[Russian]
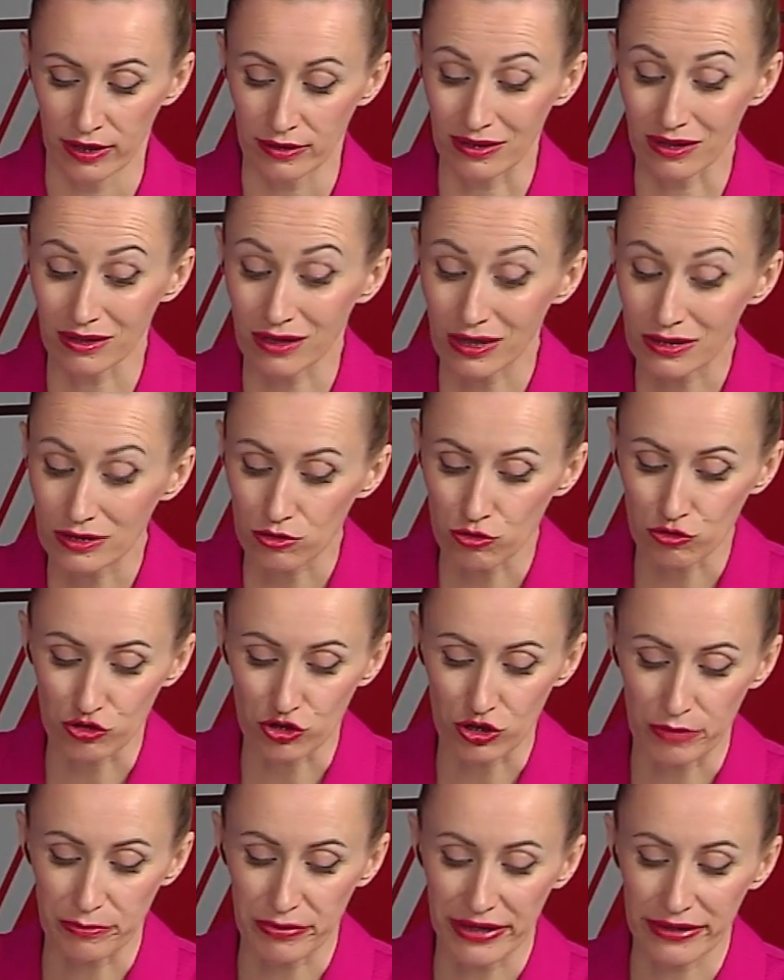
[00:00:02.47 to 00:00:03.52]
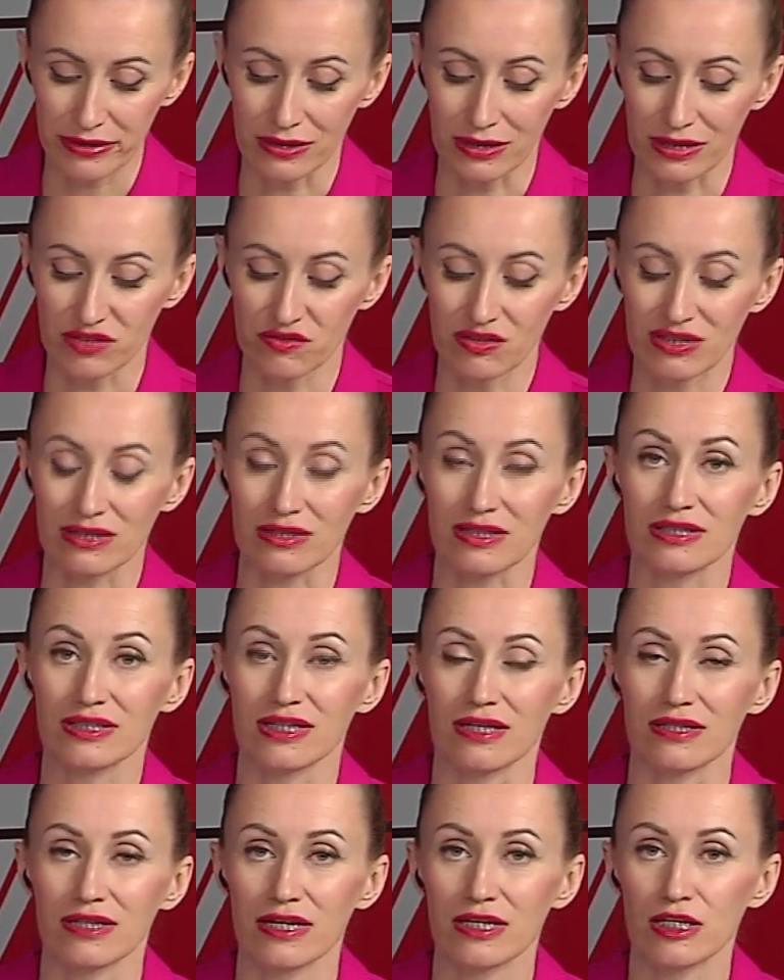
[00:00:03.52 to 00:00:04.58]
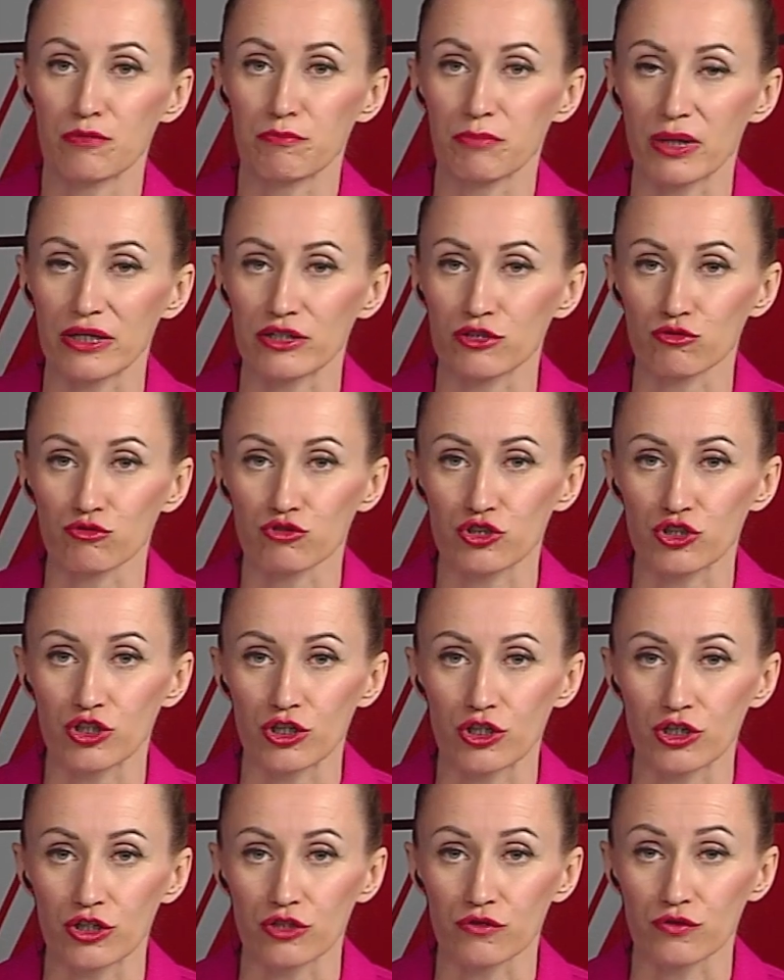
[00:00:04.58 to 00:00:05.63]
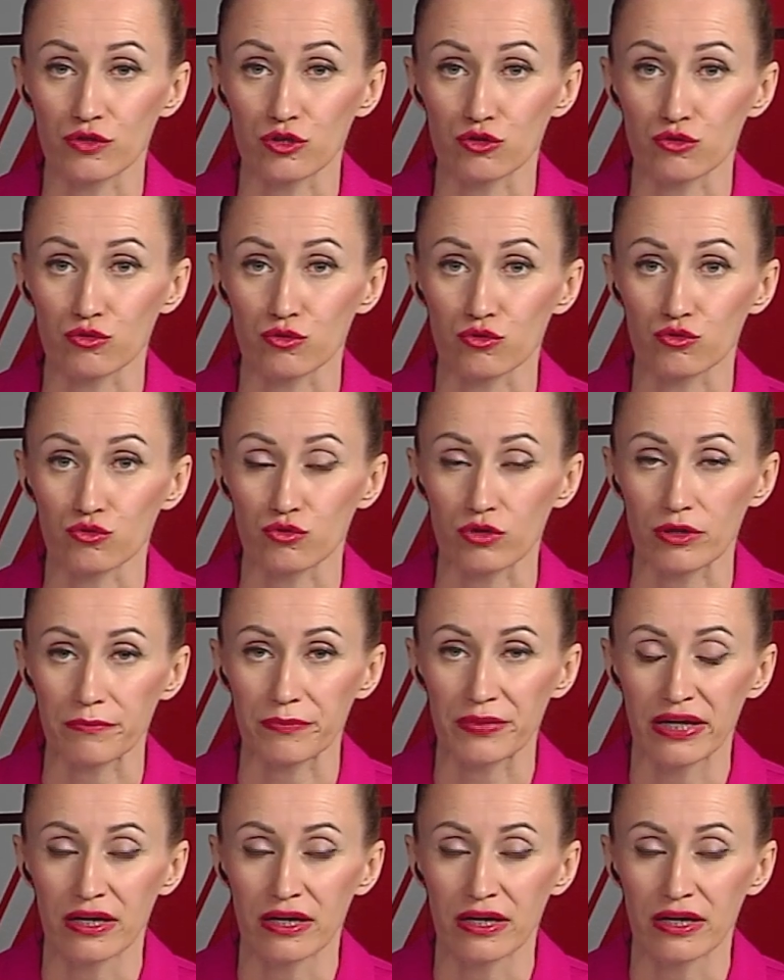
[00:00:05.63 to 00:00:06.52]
долгосрочные проекты развития национальной платежной инфраструктуры.